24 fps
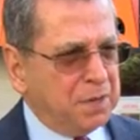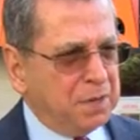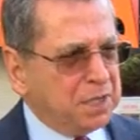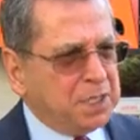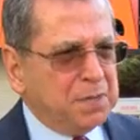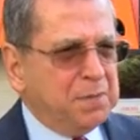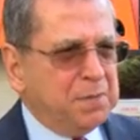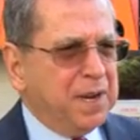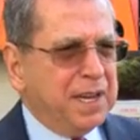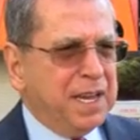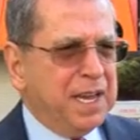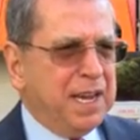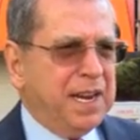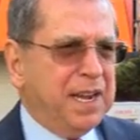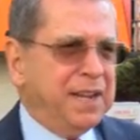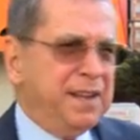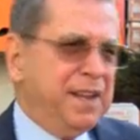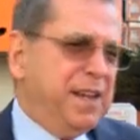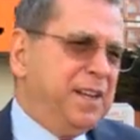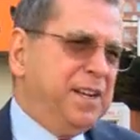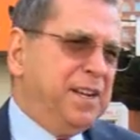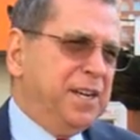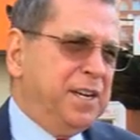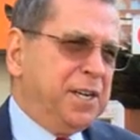Başıma gelen
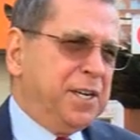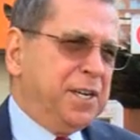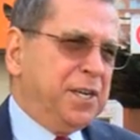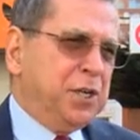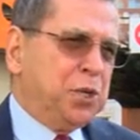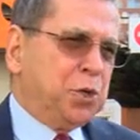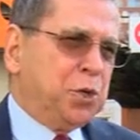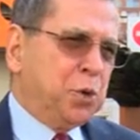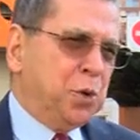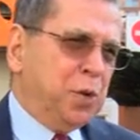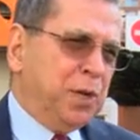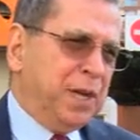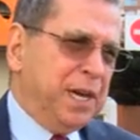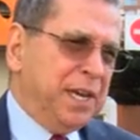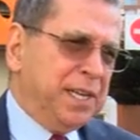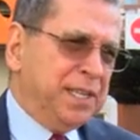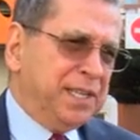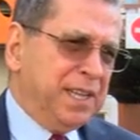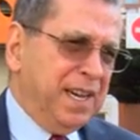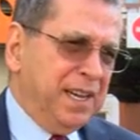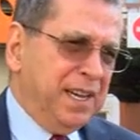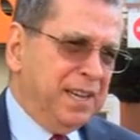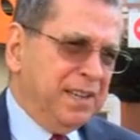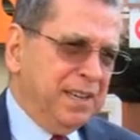en ilginç olay
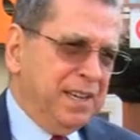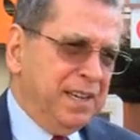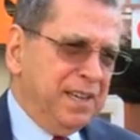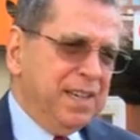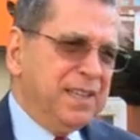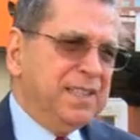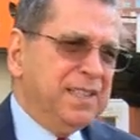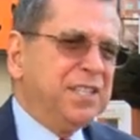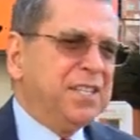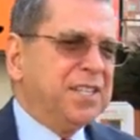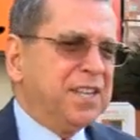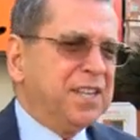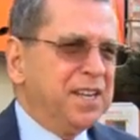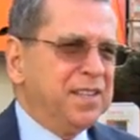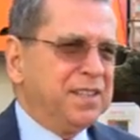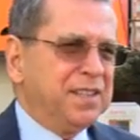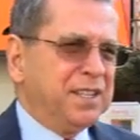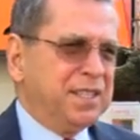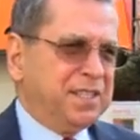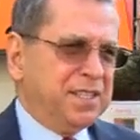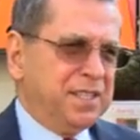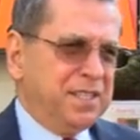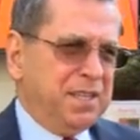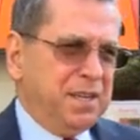da
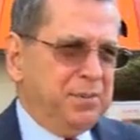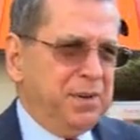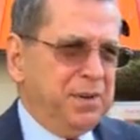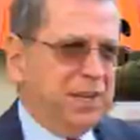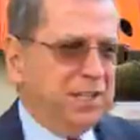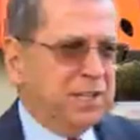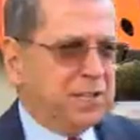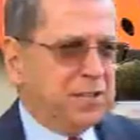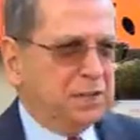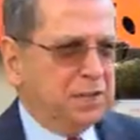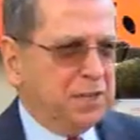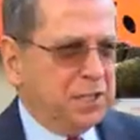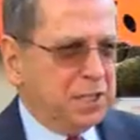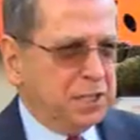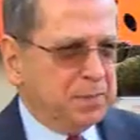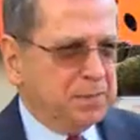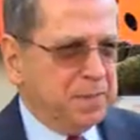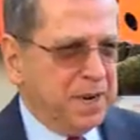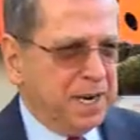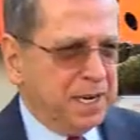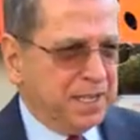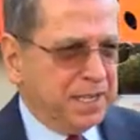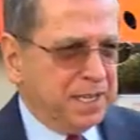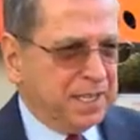Nişantaşı'nda bir alışveriş
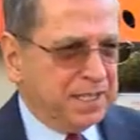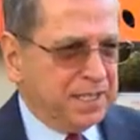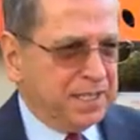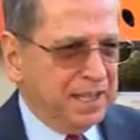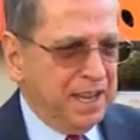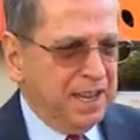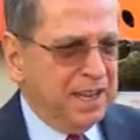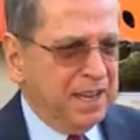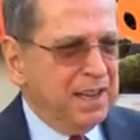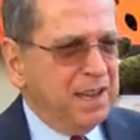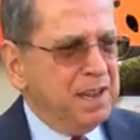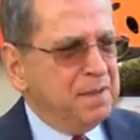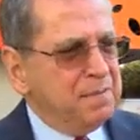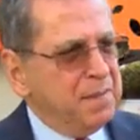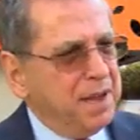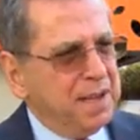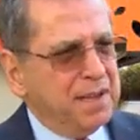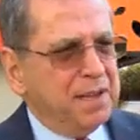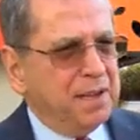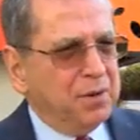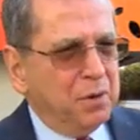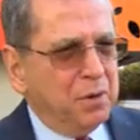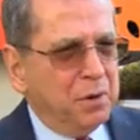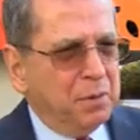merkezi
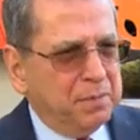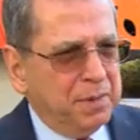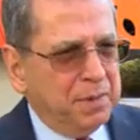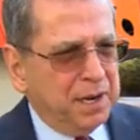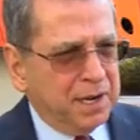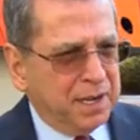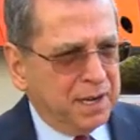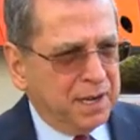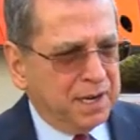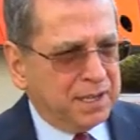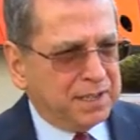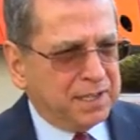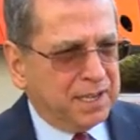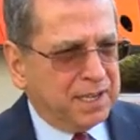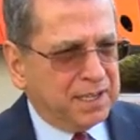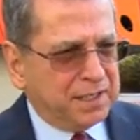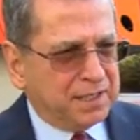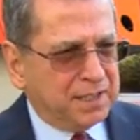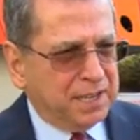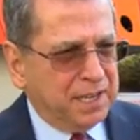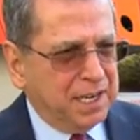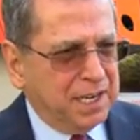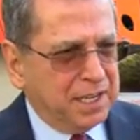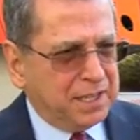benden 11 lira
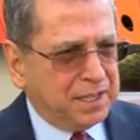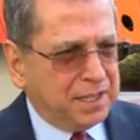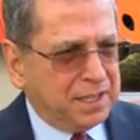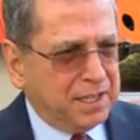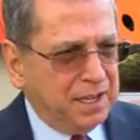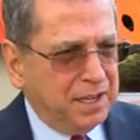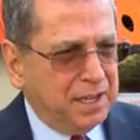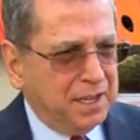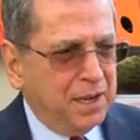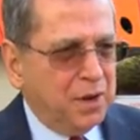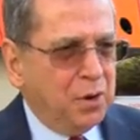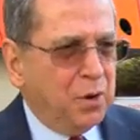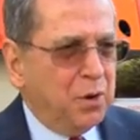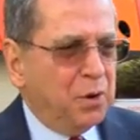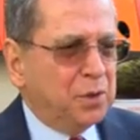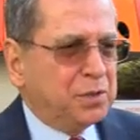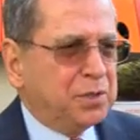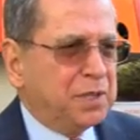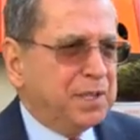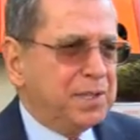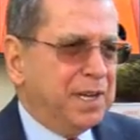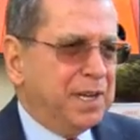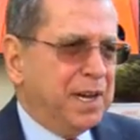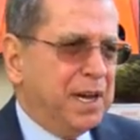tahsil etti.
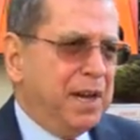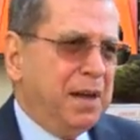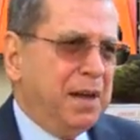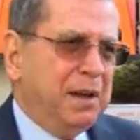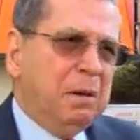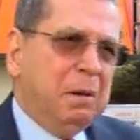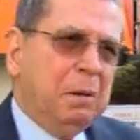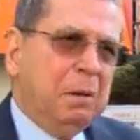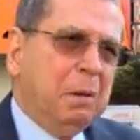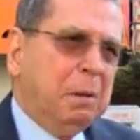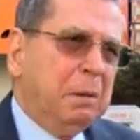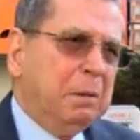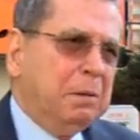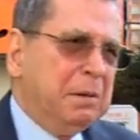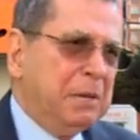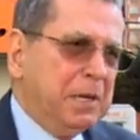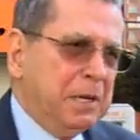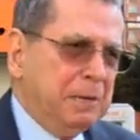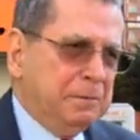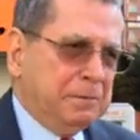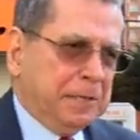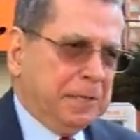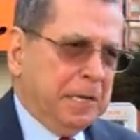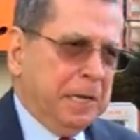Oysa daha
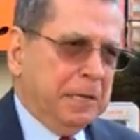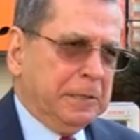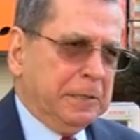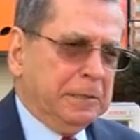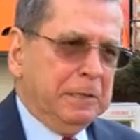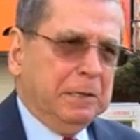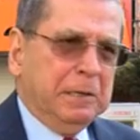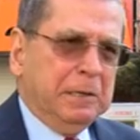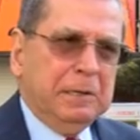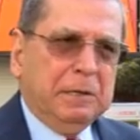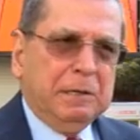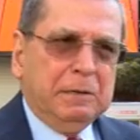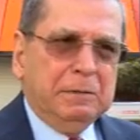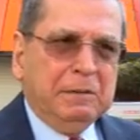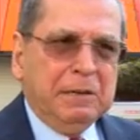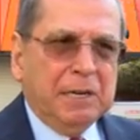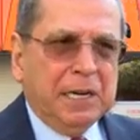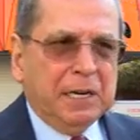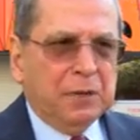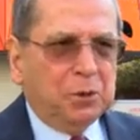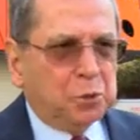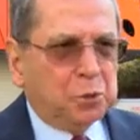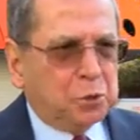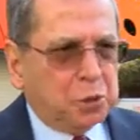yarım saat
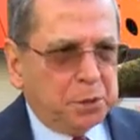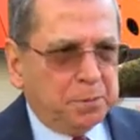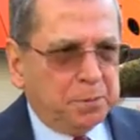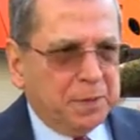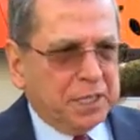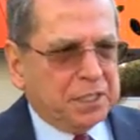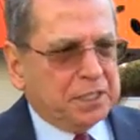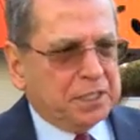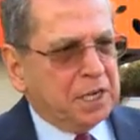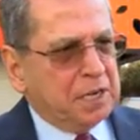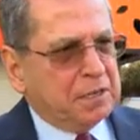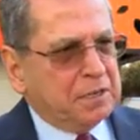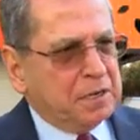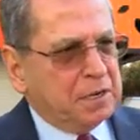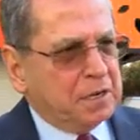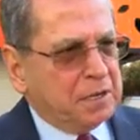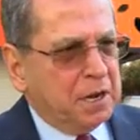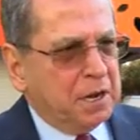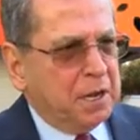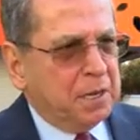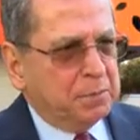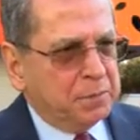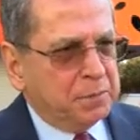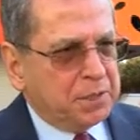veya 35 dakika
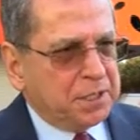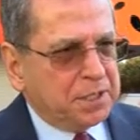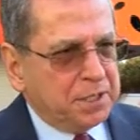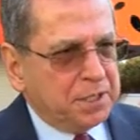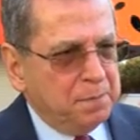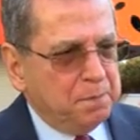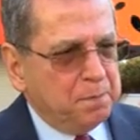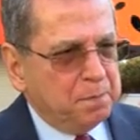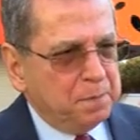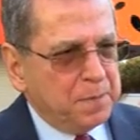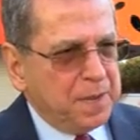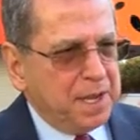kalmıştım.